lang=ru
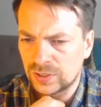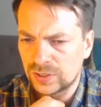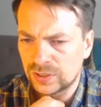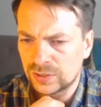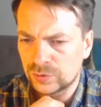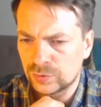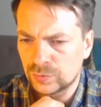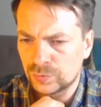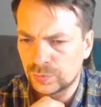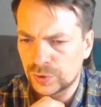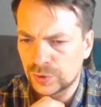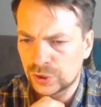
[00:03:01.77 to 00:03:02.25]

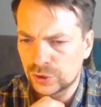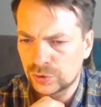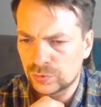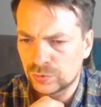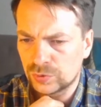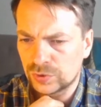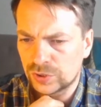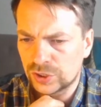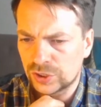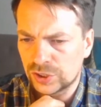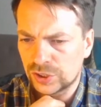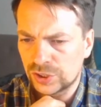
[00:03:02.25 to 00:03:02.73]
эту
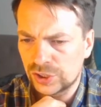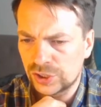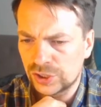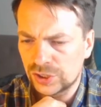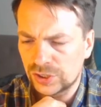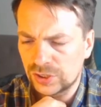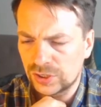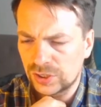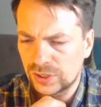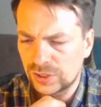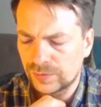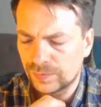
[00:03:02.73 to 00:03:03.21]
пешку на
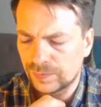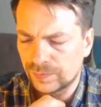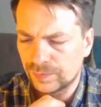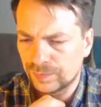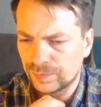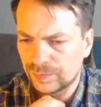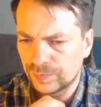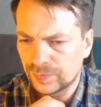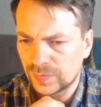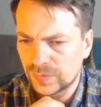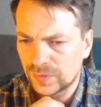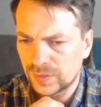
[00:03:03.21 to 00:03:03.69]
g4,
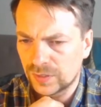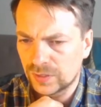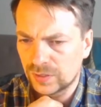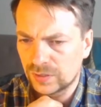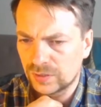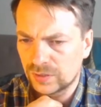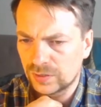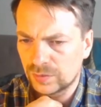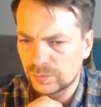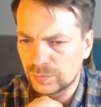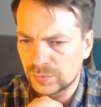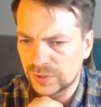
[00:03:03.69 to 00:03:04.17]

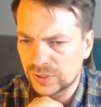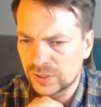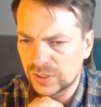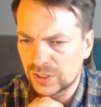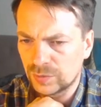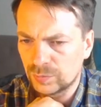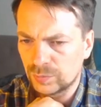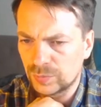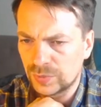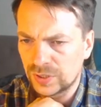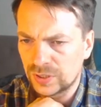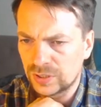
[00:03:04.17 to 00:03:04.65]

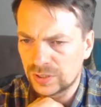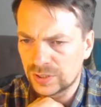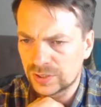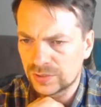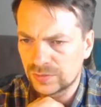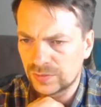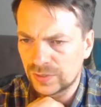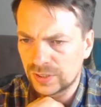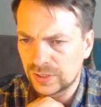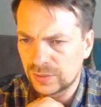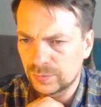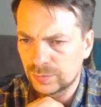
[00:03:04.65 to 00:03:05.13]
подкрепили
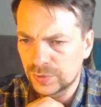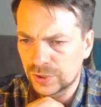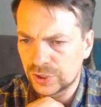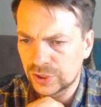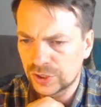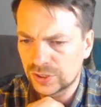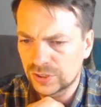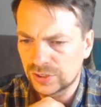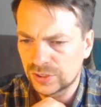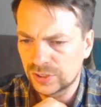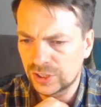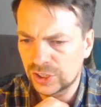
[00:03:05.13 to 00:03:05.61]
своей
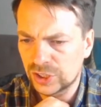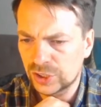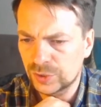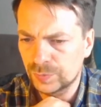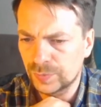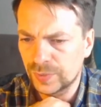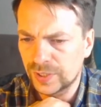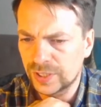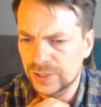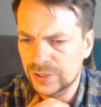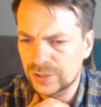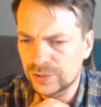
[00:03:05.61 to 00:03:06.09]
пешкой на
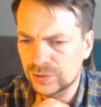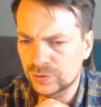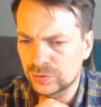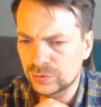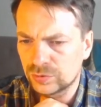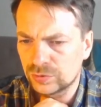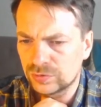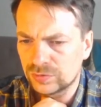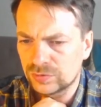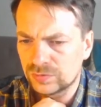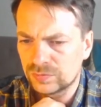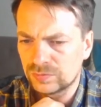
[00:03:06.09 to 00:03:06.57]
h5,
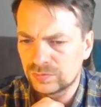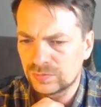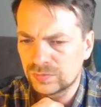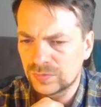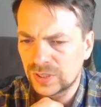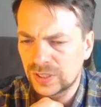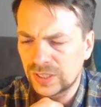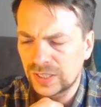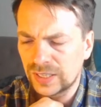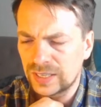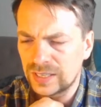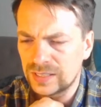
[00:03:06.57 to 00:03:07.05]
но
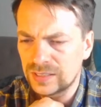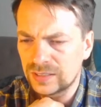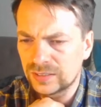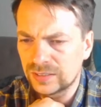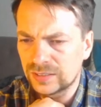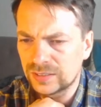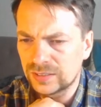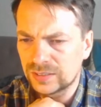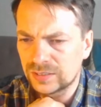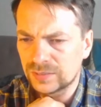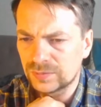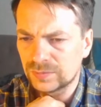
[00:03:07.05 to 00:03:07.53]

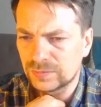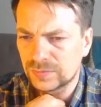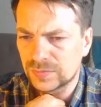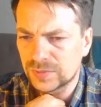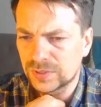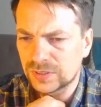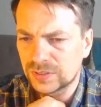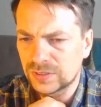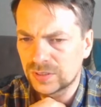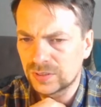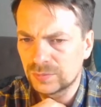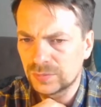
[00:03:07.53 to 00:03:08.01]

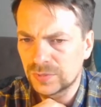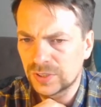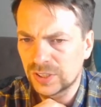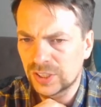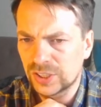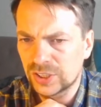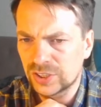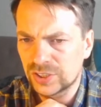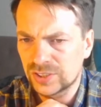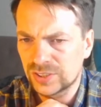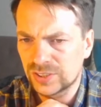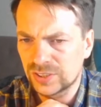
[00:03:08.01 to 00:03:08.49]
реально, мне
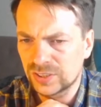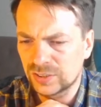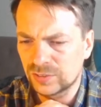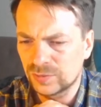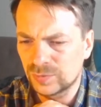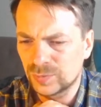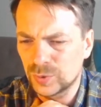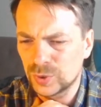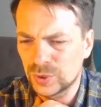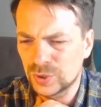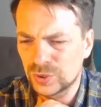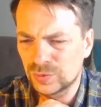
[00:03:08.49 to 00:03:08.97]
кажется, это в
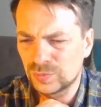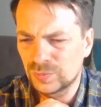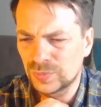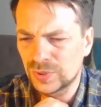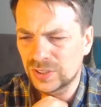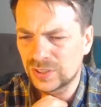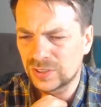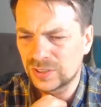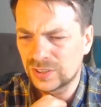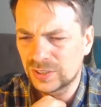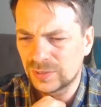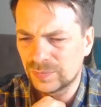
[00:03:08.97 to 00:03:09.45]
пользу
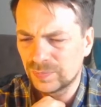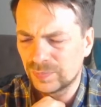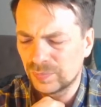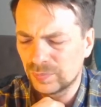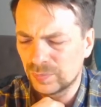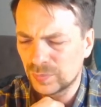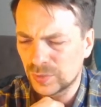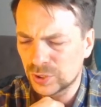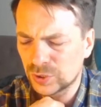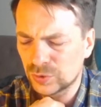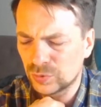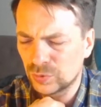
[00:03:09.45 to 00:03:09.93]
белых,
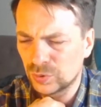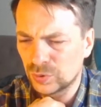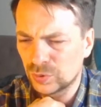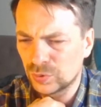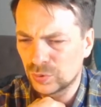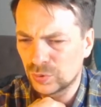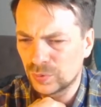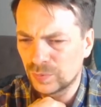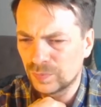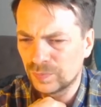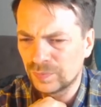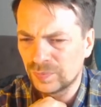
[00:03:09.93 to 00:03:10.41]

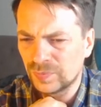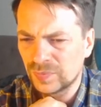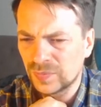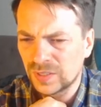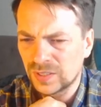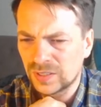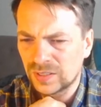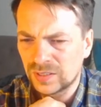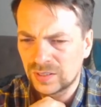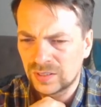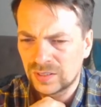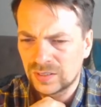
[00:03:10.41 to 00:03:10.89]
поскольку
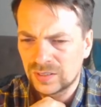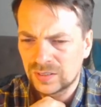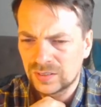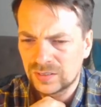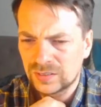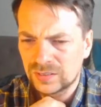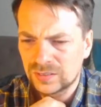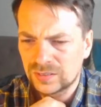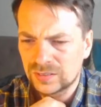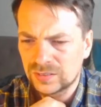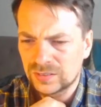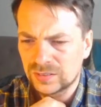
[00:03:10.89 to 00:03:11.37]

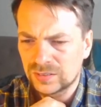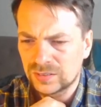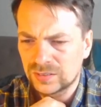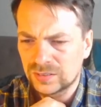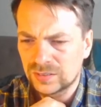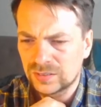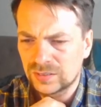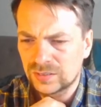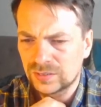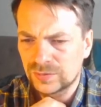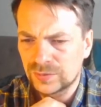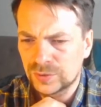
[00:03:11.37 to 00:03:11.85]

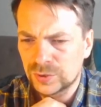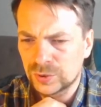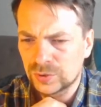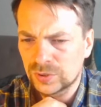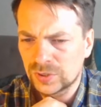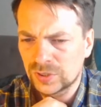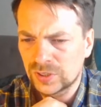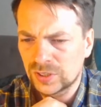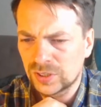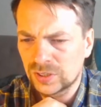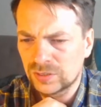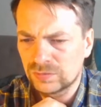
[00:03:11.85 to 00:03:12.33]

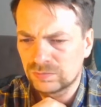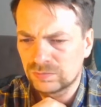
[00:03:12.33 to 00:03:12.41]
все-таки